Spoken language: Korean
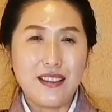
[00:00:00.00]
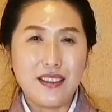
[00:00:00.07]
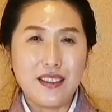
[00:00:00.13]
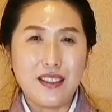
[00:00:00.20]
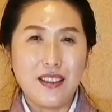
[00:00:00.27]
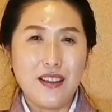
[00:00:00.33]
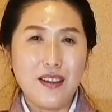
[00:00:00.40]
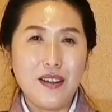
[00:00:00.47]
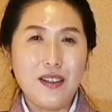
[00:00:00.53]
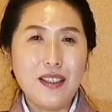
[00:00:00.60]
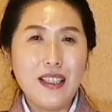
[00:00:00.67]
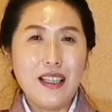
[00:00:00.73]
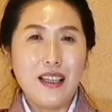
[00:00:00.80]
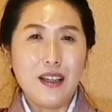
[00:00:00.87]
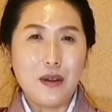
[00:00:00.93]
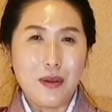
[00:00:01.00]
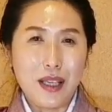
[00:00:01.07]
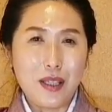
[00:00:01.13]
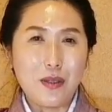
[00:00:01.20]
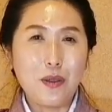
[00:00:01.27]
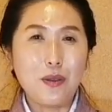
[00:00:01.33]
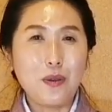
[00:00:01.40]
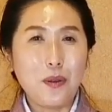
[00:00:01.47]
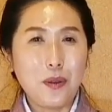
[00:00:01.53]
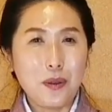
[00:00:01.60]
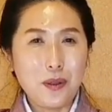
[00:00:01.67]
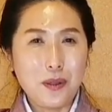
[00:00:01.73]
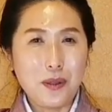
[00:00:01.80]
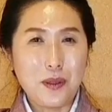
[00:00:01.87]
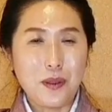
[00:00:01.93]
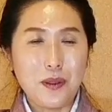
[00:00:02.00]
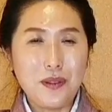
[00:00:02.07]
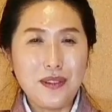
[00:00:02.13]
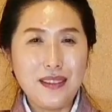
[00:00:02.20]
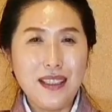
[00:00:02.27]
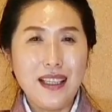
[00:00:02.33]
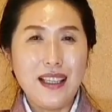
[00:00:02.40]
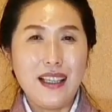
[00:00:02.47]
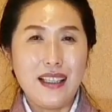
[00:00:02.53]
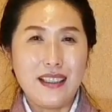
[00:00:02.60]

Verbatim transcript: 들어서 어, 왼손 오른손